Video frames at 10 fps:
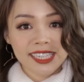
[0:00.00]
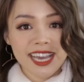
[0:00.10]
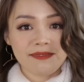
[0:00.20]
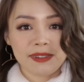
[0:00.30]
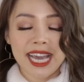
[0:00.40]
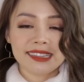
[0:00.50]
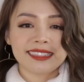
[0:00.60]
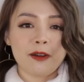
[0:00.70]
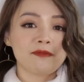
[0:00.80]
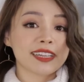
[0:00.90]
khi mà mình ăn
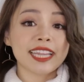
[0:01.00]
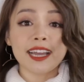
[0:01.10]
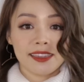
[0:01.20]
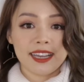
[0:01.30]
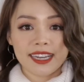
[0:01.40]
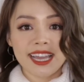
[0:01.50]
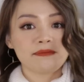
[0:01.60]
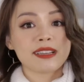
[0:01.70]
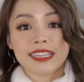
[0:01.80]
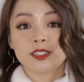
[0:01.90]
xong và tất cả những cái này
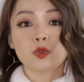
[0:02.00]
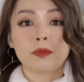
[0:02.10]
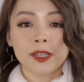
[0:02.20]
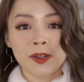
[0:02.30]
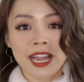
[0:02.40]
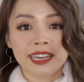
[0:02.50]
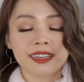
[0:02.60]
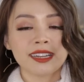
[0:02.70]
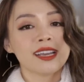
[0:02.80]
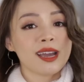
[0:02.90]
mình sẽ dùng bao nhiêu lần
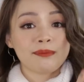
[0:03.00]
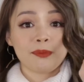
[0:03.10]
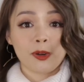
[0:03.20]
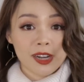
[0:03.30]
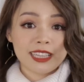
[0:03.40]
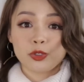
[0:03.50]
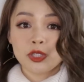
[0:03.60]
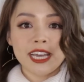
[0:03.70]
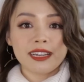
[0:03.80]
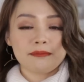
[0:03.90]
một lần
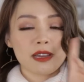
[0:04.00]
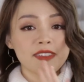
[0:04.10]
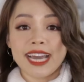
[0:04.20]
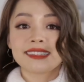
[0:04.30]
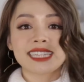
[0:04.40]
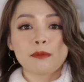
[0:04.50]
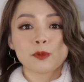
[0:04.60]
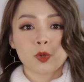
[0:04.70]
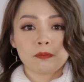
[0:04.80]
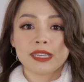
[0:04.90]
duy nhất bởi vì ăn
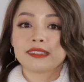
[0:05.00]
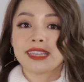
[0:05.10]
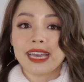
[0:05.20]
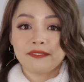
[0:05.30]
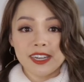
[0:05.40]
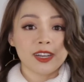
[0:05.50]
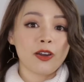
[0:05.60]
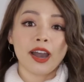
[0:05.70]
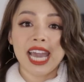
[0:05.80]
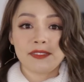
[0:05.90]
xong chúng mình sẽ vứt
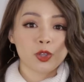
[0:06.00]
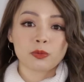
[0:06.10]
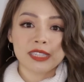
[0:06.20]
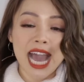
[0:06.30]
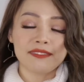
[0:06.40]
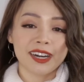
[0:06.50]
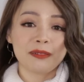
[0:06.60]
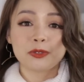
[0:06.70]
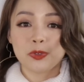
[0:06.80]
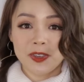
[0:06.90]
nó ngay vào thùng rác và
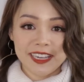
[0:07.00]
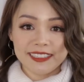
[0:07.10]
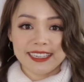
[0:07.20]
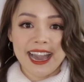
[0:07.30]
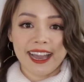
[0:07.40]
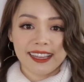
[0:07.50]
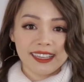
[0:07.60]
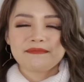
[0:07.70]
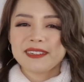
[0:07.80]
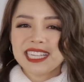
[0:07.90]
không suy nghĩ gì cả
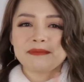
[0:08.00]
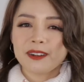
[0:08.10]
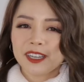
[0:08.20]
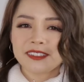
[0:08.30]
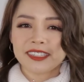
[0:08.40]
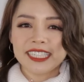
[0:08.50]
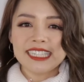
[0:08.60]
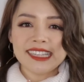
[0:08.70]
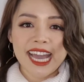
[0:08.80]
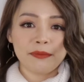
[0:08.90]
bây giờ mọi người thử
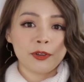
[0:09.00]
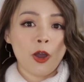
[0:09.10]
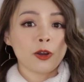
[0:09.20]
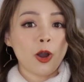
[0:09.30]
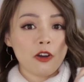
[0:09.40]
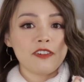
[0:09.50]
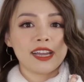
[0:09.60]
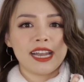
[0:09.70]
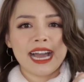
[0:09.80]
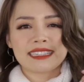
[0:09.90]
nghĩ xem nó có
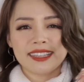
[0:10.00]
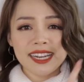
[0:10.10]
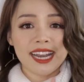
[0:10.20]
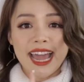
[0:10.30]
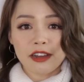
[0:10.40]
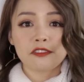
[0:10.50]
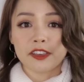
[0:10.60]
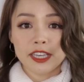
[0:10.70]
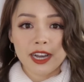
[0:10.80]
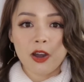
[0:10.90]
phải là rất là lãng
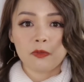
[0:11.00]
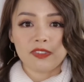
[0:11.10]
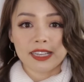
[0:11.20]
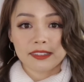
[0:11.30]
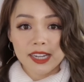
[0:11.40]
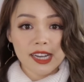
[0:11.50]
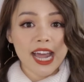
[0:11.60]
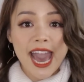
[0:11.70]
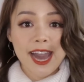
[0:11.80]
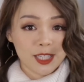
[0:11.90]
phí không và rất là
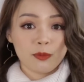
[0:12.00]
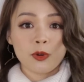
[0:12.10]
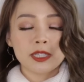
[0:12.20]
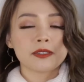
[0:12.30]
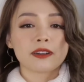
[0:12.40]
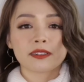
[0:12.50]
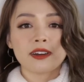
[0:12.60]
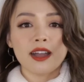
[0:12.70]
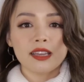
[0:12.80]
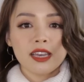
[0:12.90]
hại cho môi trường
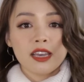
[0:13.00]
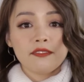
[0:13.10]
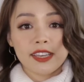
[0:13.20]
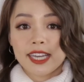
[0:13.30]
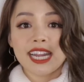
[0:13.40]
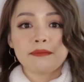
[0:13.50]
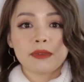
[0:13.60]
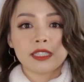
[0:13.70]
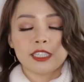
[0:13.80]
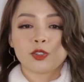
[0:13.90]
nữa vì cái này
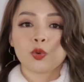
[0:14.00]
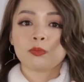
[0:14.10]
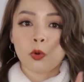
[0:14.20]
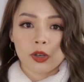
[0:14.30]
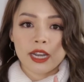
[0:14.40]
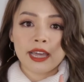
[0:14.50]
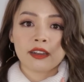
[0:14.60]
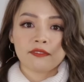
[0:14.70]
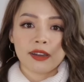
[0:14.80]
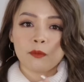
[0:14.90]
mình chỉ dùng một
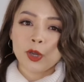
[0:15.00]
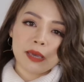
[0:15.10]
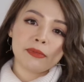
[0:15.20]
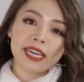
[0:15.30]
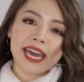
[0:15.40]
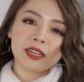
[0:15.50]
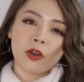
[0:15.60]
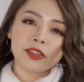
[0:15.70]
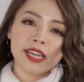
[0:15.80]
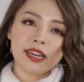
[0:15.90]
lần và mỗi khi mình ăn
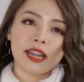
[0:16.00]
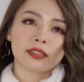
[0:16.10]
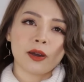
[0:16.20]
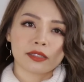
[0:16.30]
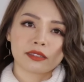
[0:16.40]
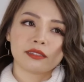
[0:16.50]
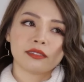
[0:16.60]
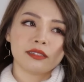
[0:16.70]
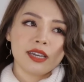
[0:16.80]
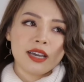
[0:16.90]
có thể là khoảng
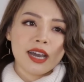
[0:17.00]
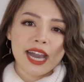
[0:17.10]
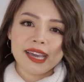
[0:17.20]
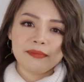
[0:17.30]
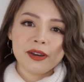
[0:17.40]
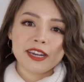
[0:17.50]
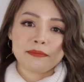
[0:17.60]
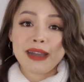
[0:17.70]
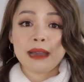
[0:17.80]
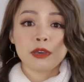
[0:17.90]
từ 20
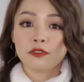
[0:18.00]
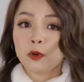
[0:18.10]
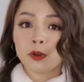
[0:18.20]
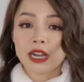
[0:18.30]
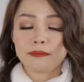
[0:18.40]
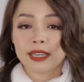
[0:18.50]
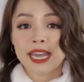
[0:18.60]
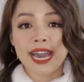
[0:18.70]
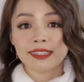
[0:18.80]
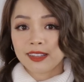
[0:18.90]
đến 30 phút là mình
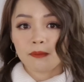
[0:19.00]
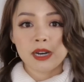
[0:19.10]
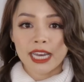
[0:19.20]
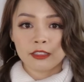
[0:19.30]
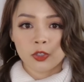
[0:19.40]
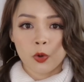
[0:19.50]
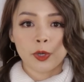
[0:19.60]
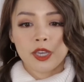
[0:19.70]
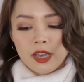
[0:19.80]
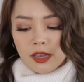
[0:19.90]
đã ăn xong bữa ăn
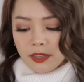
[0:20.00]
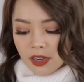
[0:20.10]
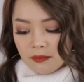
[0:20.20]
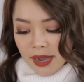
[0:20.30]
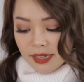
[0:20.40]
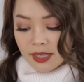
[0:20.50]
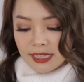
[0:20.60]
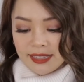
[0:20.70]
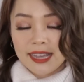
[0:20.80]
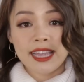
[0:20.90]
rồi nhưng mà những
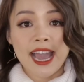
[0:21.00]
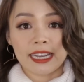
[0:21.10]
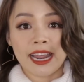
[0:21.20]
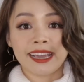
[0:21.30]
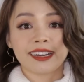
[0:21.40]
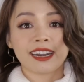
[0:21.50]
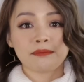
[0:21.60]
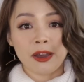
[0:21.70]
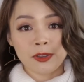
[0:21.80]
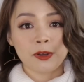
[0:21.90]
cái rác thải này
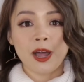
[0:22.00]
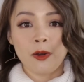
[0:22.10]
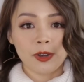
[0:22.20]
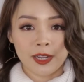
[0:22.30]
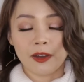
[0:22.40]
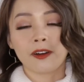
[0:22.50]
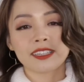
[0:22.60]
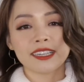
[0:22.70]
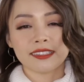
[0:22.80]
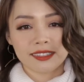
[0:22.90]
cần bao nhiêu lâu để nó có
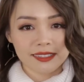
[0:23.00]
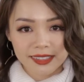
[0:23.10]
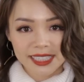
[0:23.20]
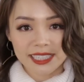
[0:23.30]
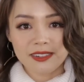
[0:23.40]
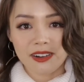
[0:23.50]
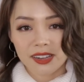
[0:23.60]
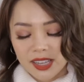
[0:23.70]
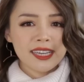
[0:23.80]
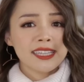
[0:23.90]
thể xử lý được
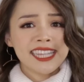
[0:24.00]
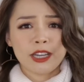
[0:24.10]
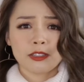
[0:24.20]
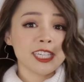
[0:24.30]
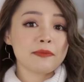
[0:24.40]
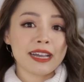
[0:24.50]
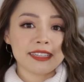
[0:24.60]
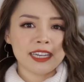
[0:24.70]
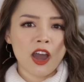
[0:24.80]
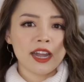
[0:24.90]
thì có rất nhiều bạn
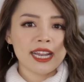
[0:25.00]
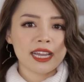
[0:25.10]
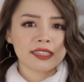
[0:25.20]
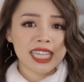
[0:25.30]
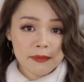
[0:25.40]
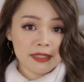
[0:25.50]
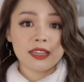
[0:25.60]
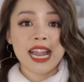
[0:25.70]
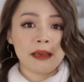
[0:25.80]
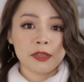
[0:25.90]
sẽ nói là thế bây
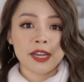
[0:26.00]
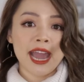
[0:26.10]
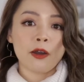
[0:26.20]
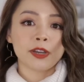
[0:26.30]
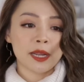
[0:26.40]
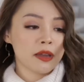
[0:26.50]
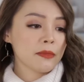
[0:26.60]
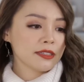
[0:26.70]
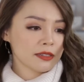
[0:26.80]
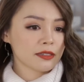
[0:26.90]
giờ làm như nào nếu mà
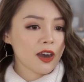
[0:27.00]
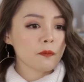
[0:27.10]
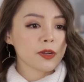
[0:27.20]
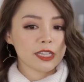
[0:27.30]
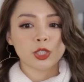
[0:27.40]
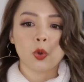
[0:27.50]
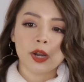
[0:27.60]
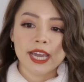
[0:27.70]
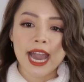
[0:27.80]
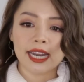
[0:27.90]
bây giờ không đến chỗ
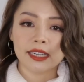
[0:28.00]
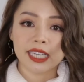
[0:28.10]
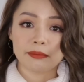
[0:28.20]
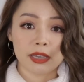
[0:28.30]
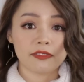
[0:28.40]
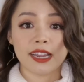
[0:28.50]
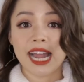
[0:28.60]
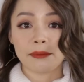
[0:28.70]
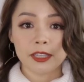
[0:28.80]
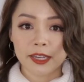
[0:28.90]
đấy ăn thì mình phải
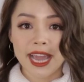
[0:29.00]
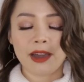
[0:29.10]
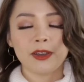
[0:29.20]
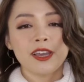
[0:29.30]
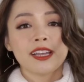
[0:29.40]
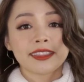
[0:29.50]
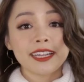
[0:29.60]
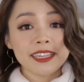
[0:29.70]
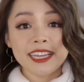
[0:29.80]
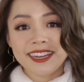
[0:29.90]
làm như thế nào
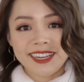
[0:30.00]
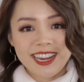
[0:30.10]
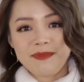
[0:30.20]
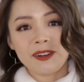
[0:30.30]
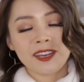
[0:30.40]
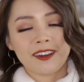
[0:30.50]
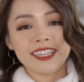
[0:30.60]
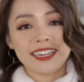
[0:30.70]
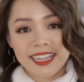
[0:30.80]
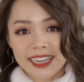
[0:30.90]
tất nhiên nếu mọi người có
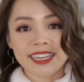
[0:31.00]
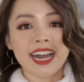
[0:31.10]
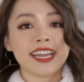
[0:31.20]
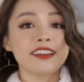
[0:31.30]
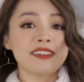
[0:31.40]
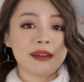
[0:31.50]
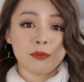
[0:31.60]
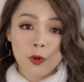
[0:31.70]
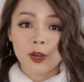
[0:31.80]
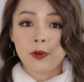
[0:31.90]
thể đến đấy và
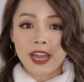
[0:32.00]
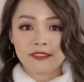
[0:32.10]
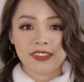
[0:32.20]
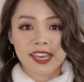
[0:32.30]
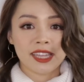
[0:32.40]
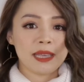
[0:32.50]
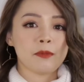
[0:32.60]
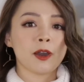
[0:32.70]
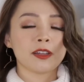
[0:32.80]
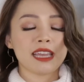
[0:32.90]
mua đồ ăn về thì
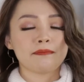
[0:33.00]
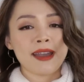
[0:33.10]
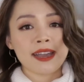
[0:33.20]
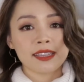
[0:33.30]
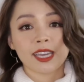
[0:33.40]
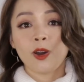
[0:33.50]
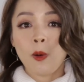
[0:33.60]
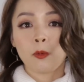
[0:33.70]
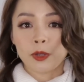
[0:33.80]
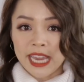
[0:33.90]
mọi người có thể mang những cái
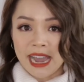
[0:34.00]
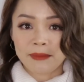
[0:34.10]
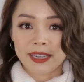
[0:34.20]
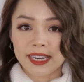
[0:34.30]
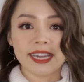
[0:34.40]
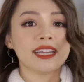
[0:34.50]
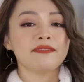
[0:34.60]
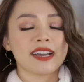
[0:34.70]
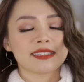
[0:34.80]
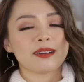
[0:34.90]
hộp của nhà mình
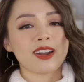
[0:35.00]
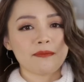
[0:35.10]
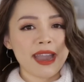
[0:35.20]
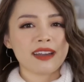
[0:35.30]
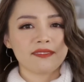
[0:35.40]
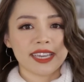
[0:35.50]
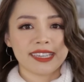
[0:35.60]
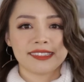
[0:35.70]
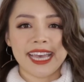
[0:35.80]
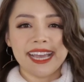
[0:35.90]
đến và sau đó mang
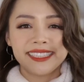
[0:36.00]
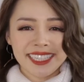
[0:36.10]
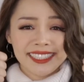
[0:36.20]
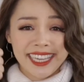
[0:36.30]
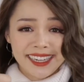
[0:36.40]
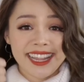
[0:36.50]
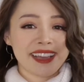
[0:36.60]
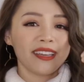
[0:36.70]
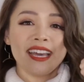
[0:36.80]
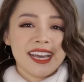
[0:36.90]
về sẽ chắc chắn
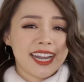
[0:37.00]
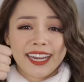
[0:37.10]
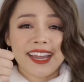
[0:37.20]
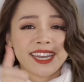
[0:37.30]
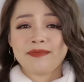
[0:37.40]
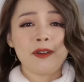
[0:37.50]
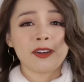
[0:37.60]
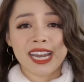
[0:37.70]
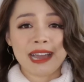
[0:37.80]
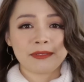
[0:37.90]
là cái này nếu
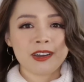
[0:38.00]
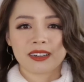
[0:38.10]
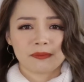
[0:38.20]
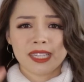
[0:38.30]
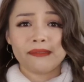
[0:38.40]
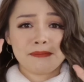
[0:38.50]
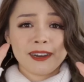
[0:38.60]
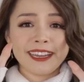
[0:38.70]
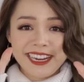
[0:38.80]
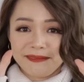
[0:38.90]
mọi người làm được
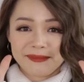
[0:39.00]
10 điểm